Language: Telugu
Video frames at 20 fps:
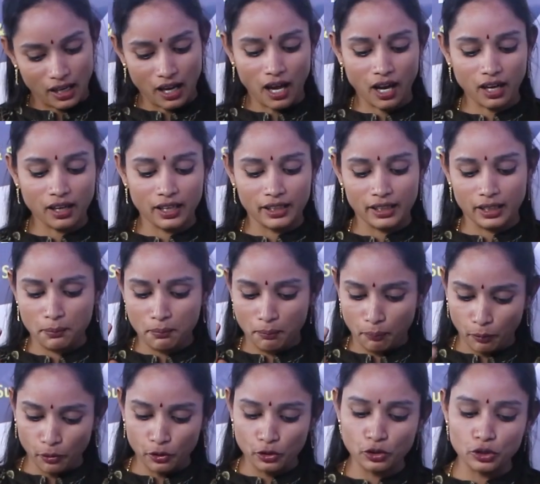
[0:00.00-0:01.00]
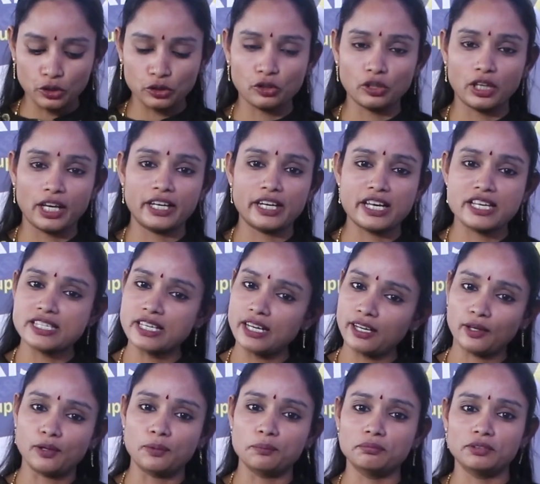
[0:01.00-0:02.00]
లాంగ్ అంటే పొడుగొత్తులైనా సరే
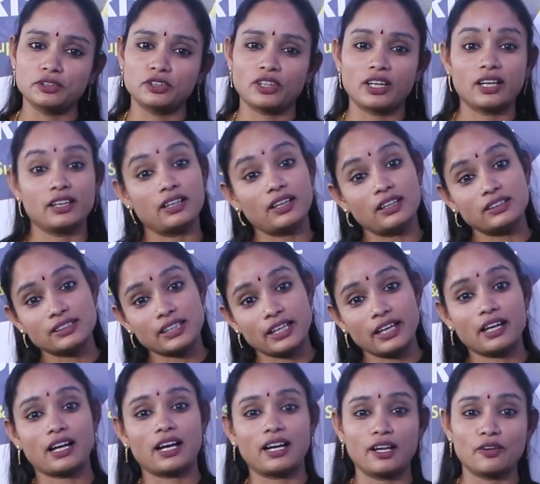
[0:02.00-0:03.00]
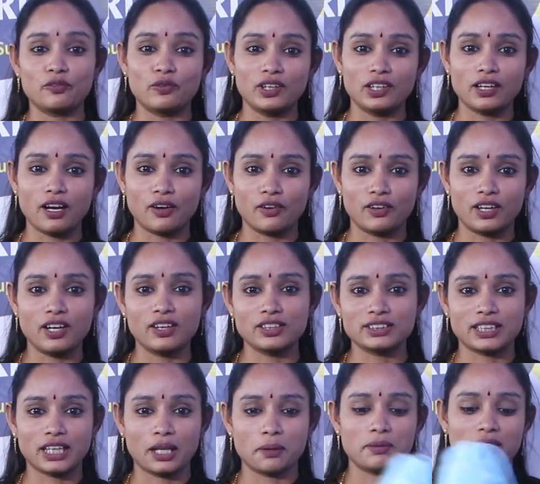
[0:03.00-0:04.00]
కొమ్మొత్తులైనా సరే కలర్ఫుల్గా కూడా
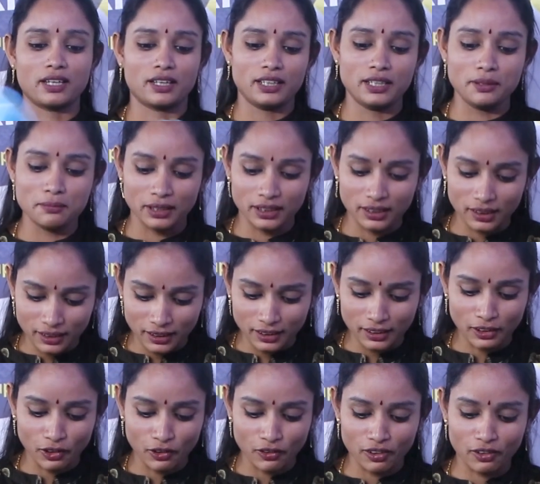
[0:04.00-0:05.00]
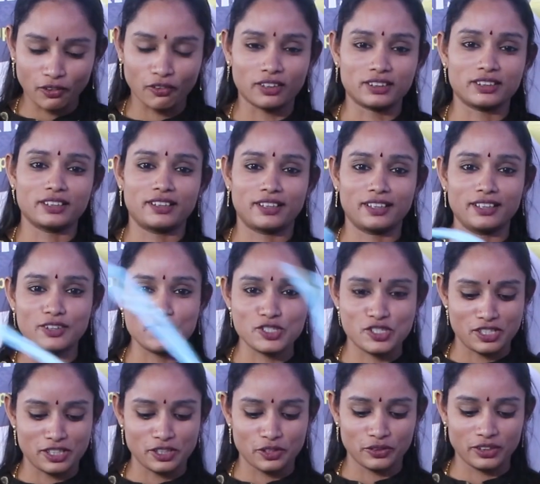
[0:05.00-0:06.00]
వస్తాయి అనమాట ఈ మధ్య దీంట్లో కూడా కూడా కొత్త ట్రెండ్
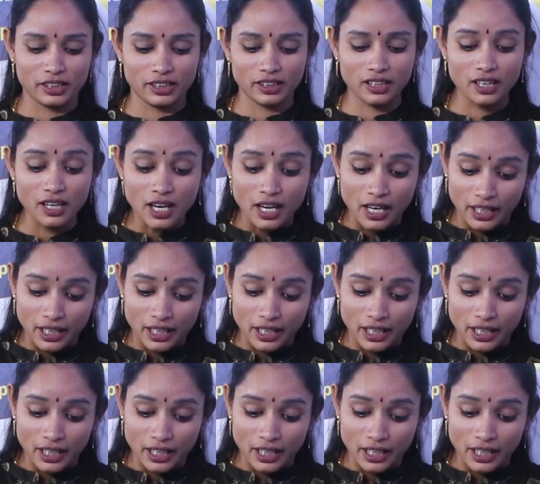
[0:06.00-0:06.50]
వచ్చినట్టుంది కదా